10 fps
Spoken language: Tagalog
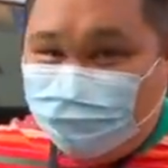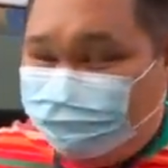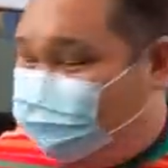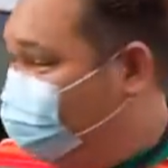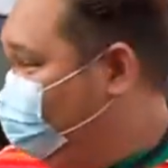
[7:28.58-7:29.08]
na
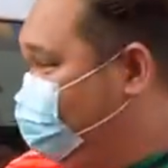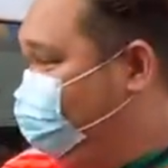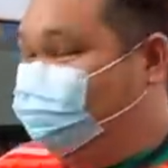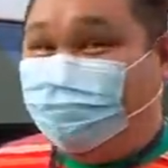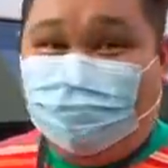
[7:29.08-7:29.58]
yung bago niyang
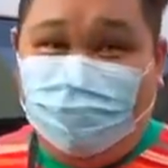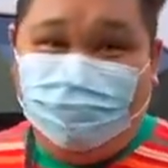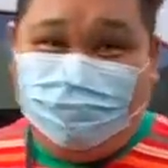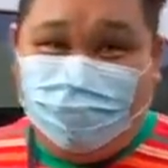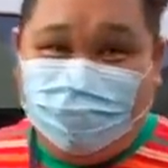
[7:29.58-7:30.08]
seat
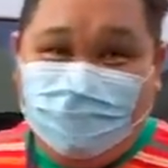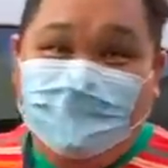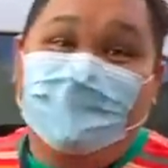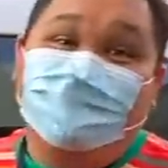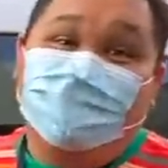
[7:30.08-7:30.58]
cover.
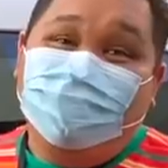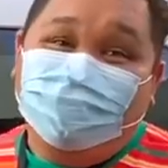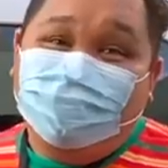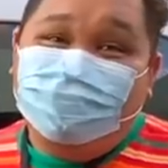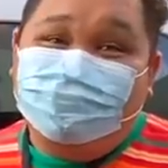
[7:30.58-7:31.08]
Wow! Pero
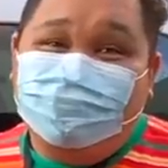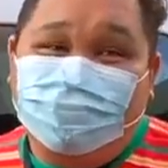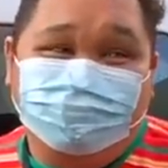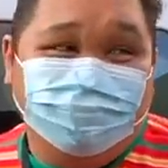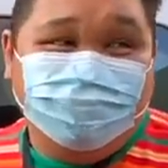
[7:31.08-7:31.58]
hindi niyo pa
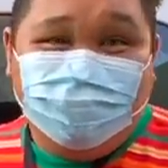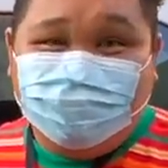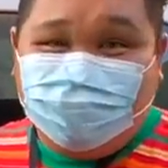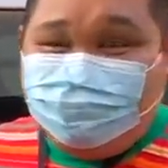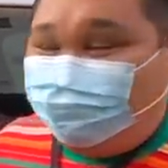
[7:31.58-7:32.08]

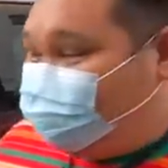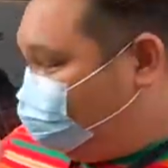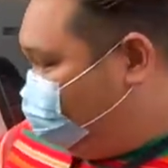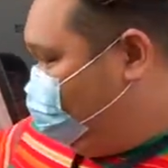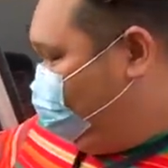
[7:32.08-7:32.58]
ma-appreciate syempre
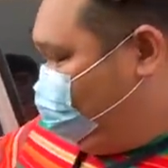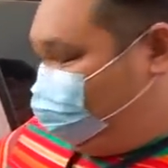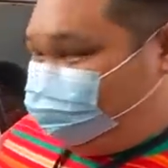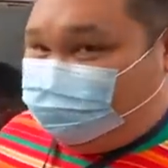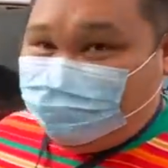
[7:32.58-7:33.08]
kasi
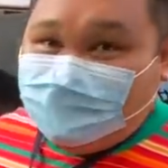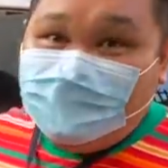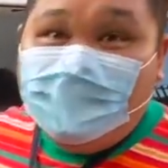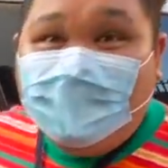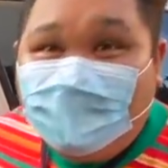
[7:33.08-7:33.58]

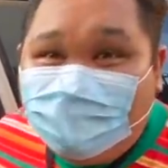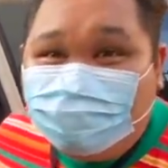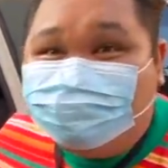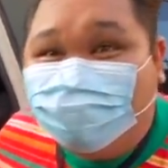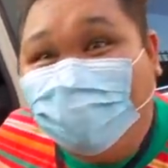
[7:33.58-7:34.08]

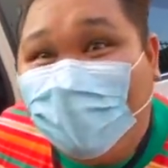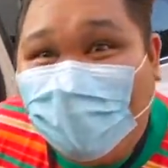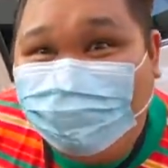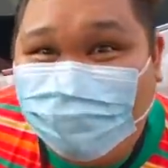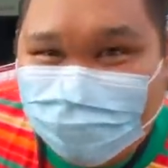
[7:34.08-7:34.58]
hindi pa siya
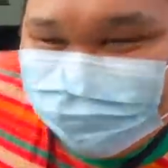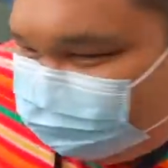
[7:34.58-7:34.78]
nakakabit.